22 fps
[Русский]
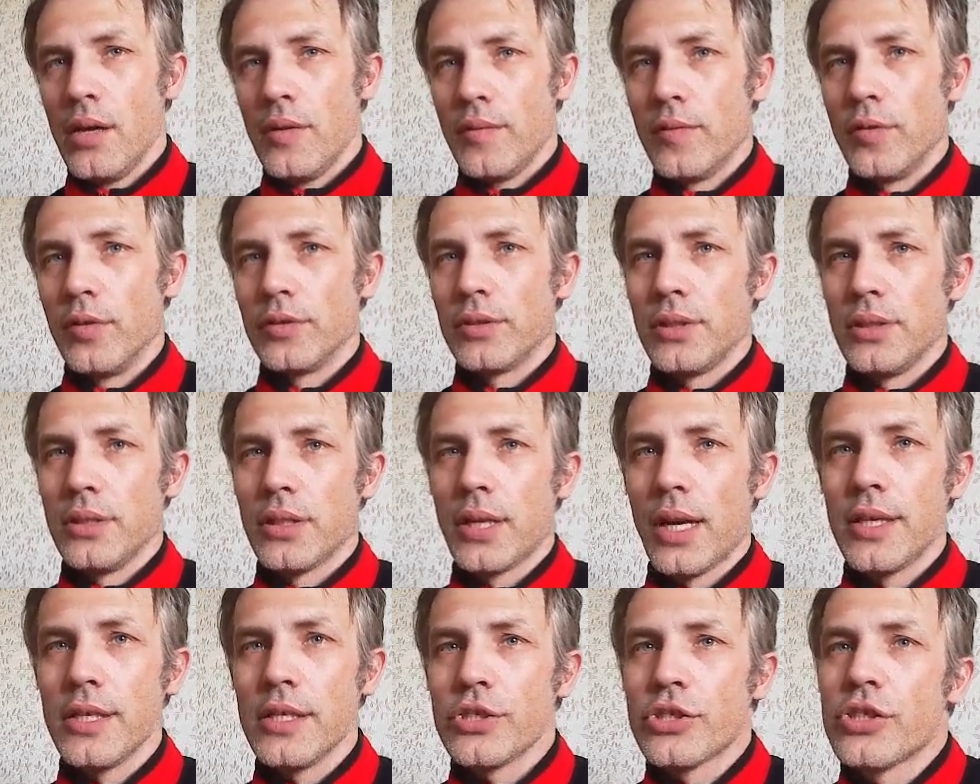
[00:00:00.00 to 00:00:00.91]
Вот, и,
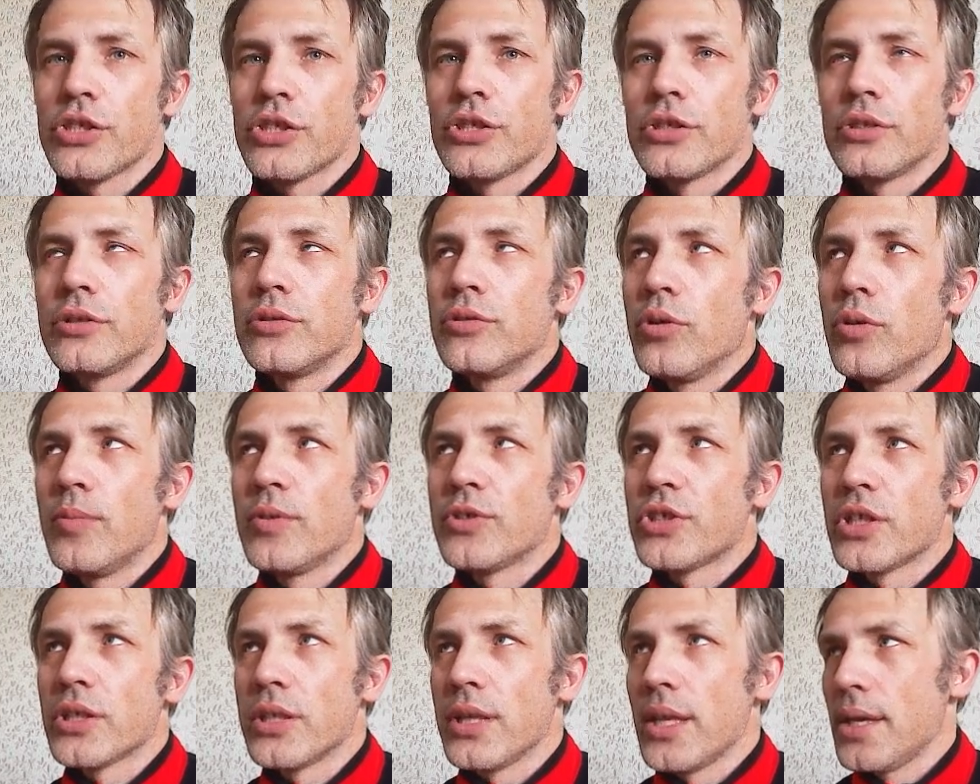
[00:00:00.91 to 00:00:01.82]
конечно же, дома
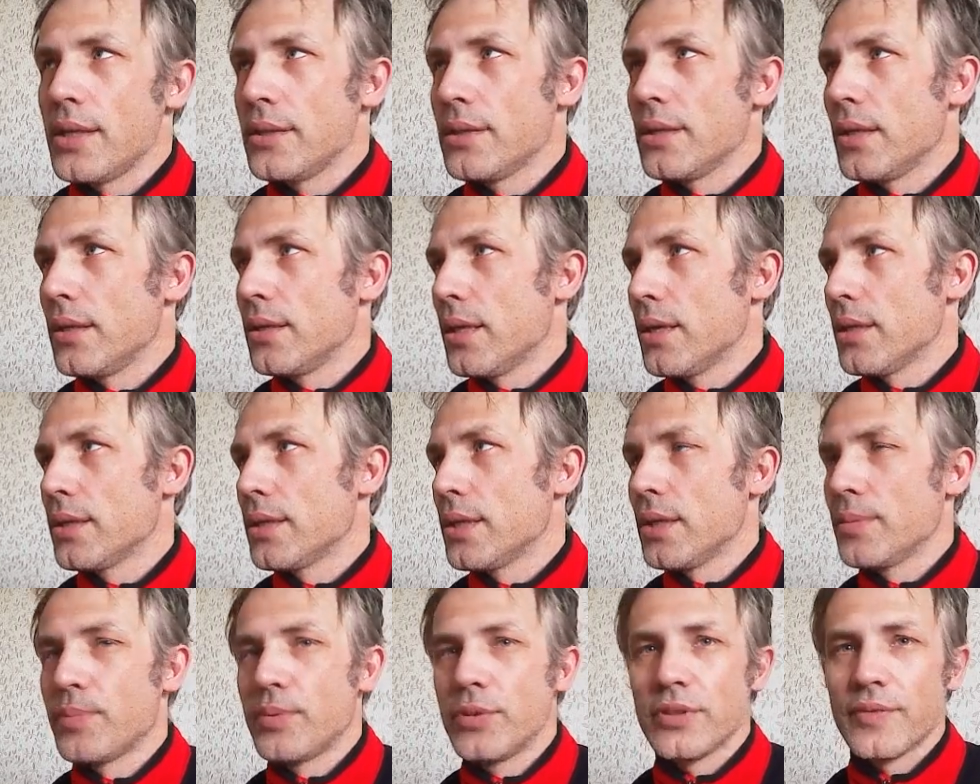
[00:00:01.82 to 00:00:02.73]
Шотландия, она
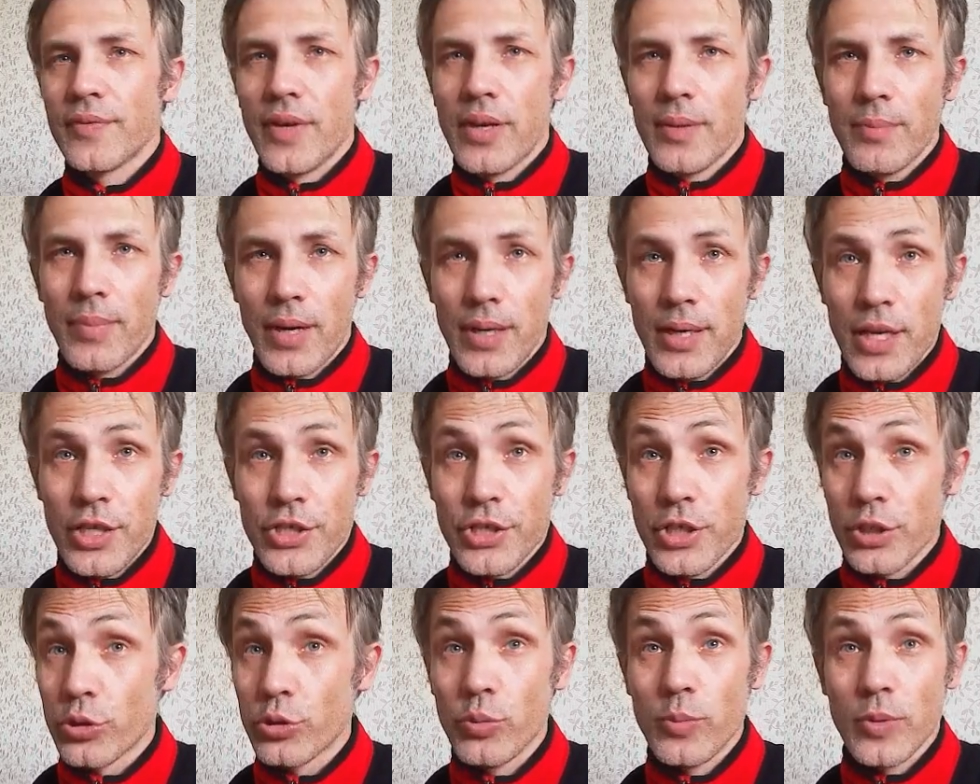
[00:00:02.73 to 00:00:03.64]
играет при своих
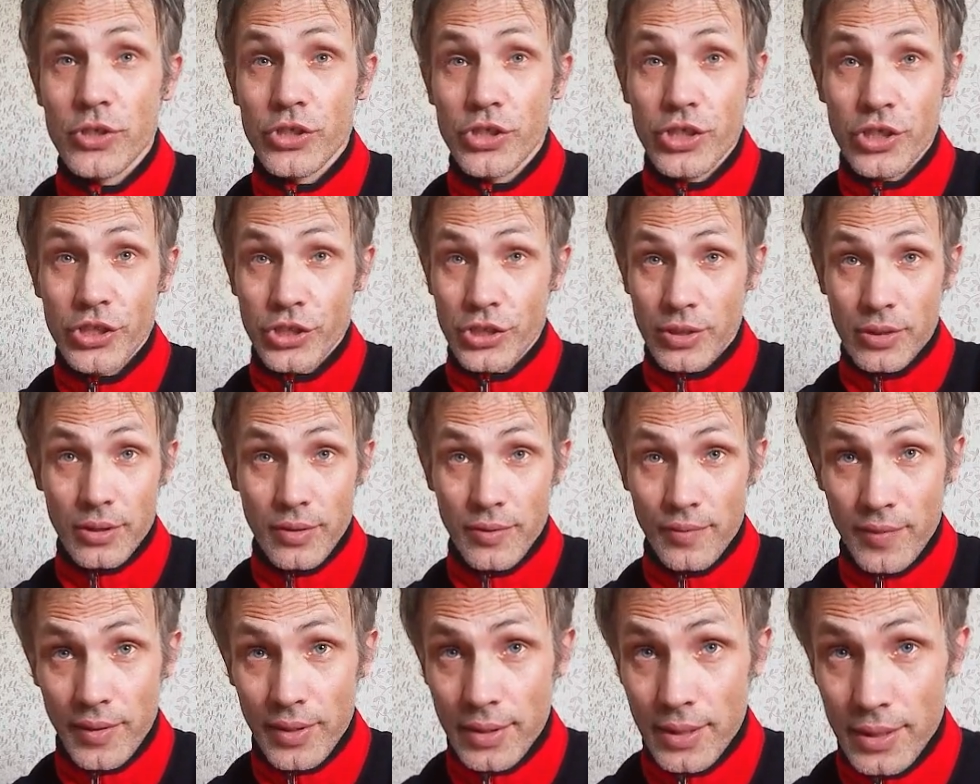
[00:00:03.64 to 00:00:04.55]
болельщиках, сумасшедших
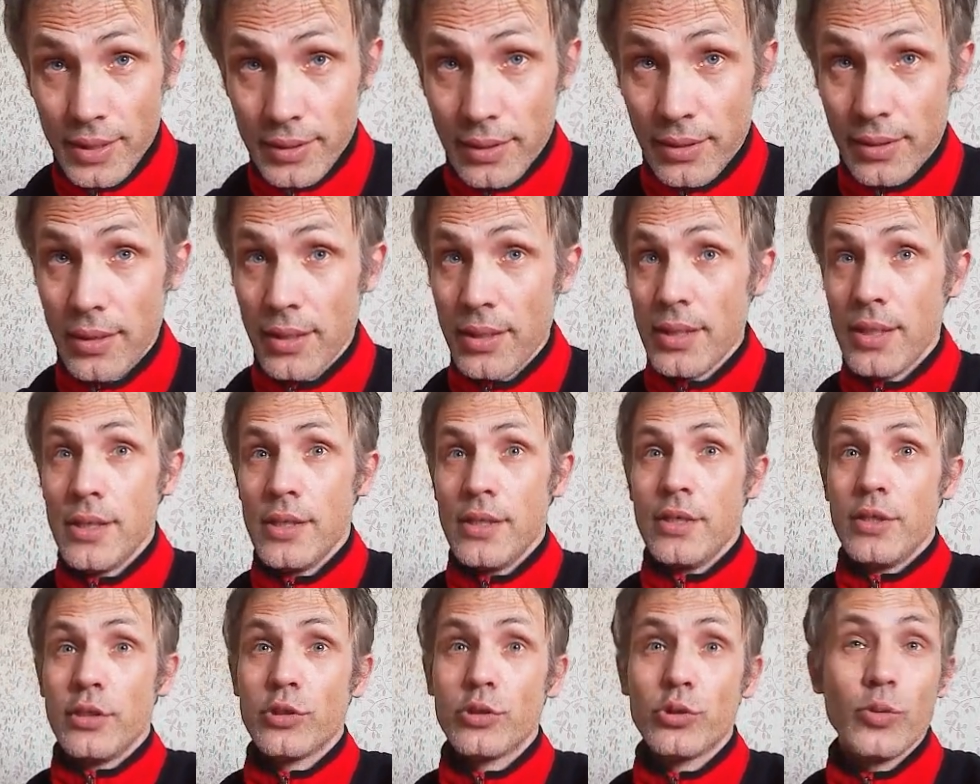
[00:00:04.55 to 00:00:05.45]
фанатах,
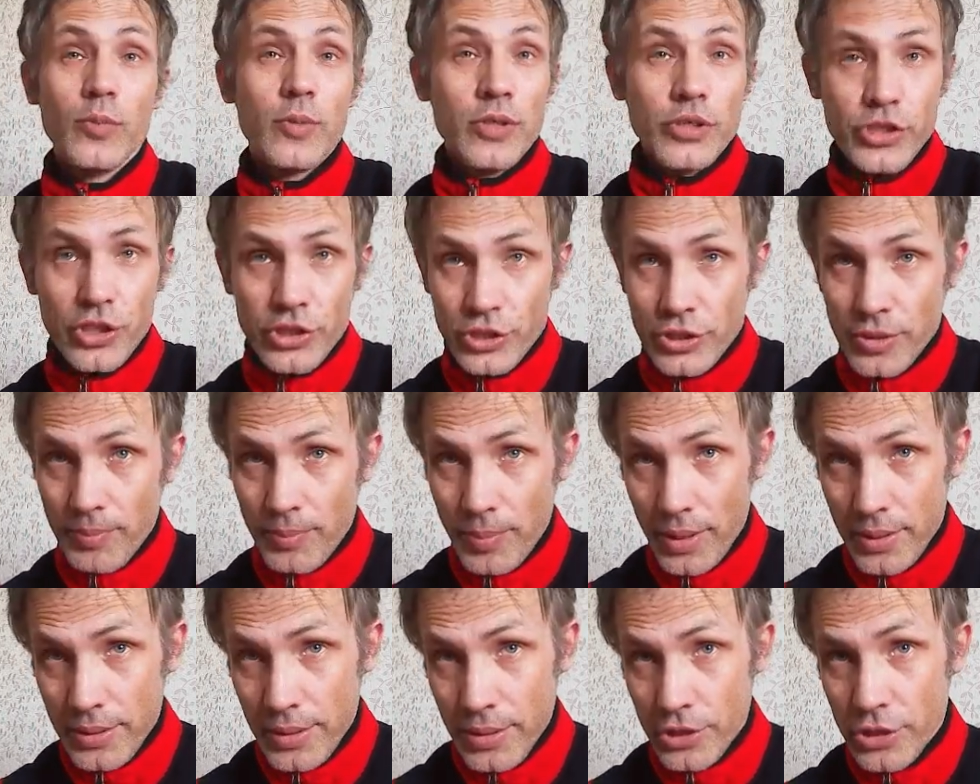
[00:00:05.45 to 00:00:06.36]
сумасшедшей
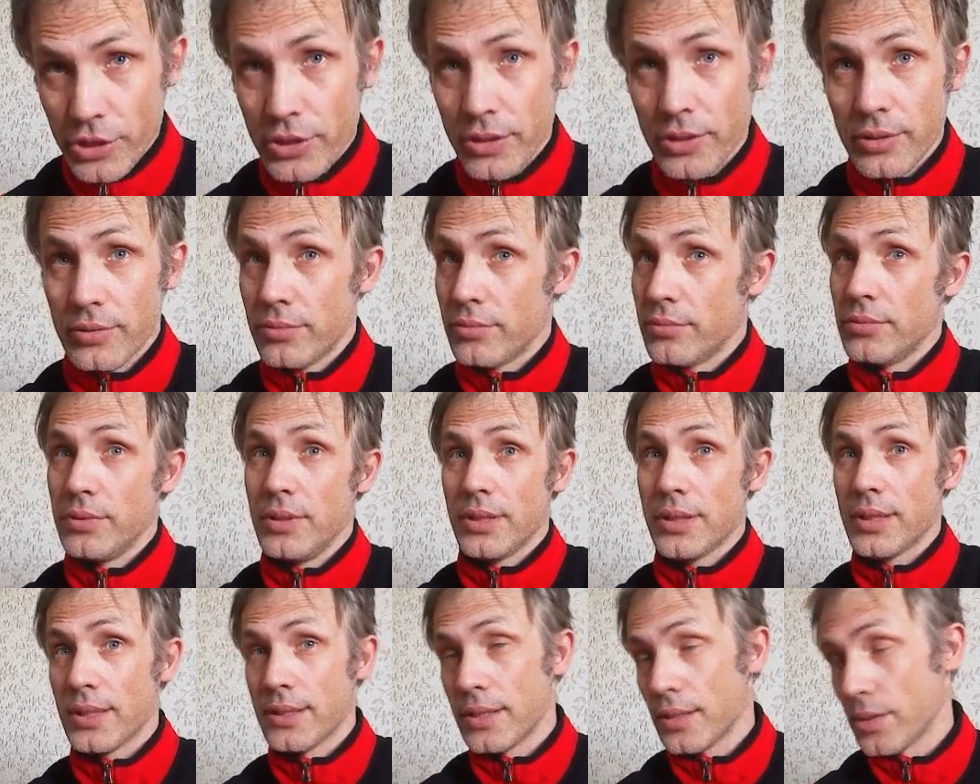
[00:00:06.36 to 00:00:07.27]
поддержки,
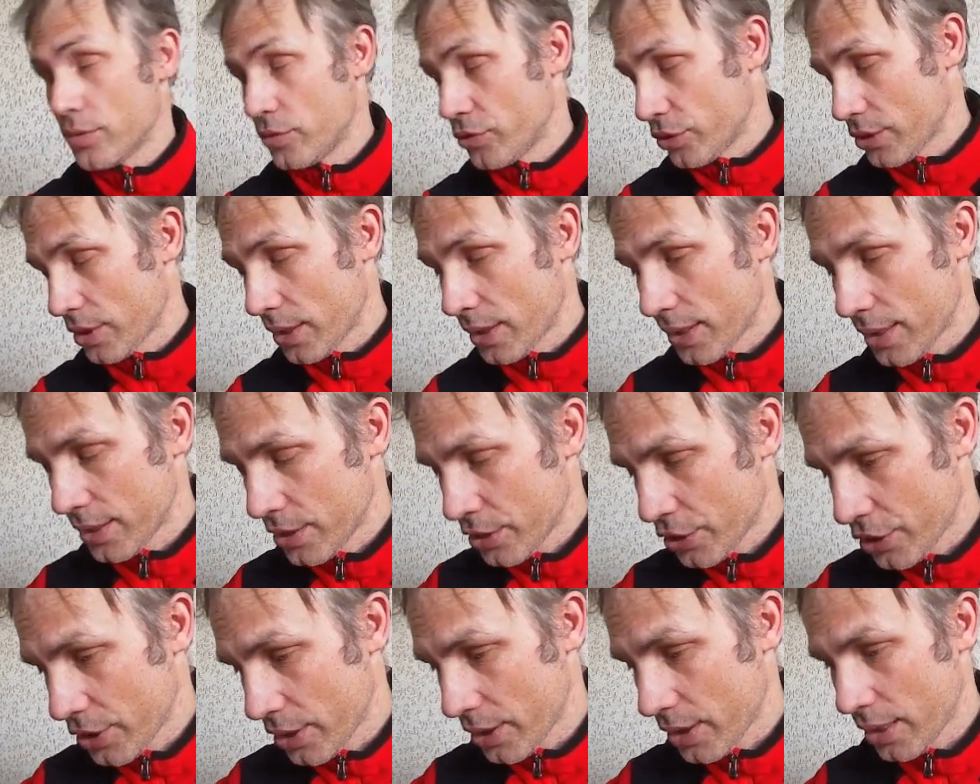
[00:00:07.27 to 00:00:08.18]
никаких уже
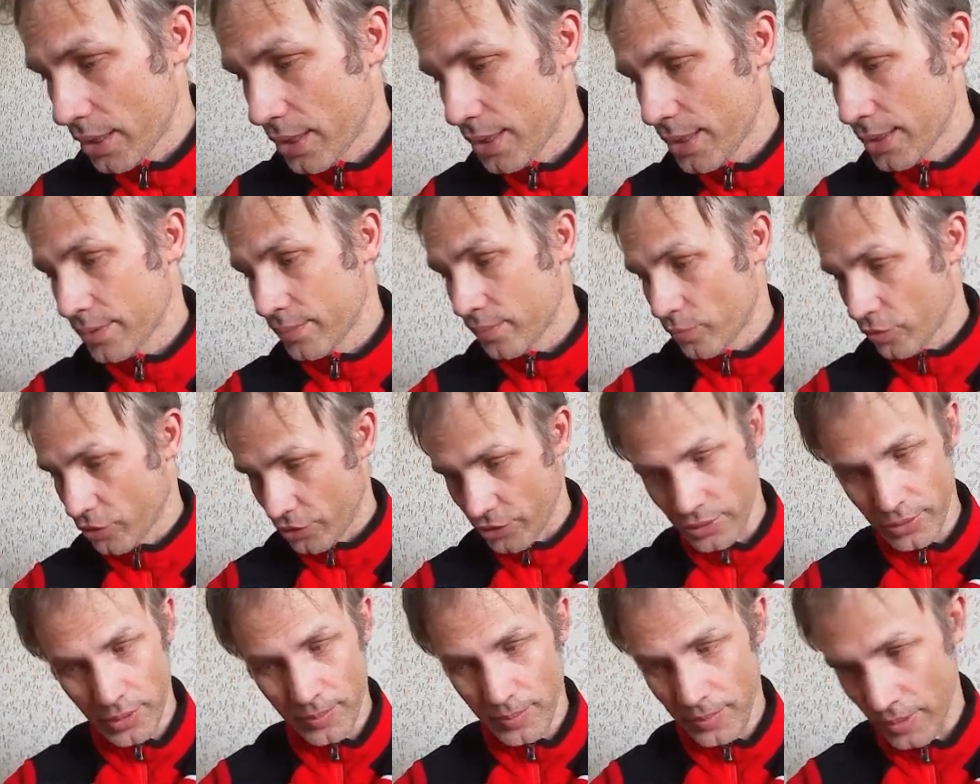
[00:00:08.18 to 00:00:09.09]
ограничений нет,
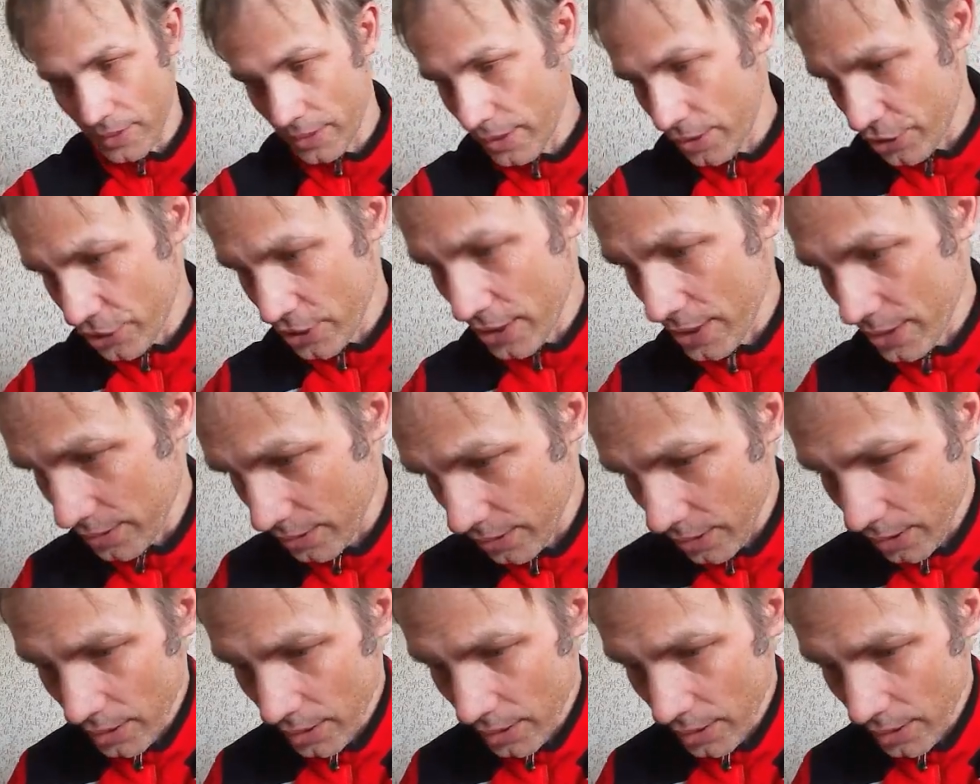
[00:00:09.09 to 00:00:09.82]
может там кричать,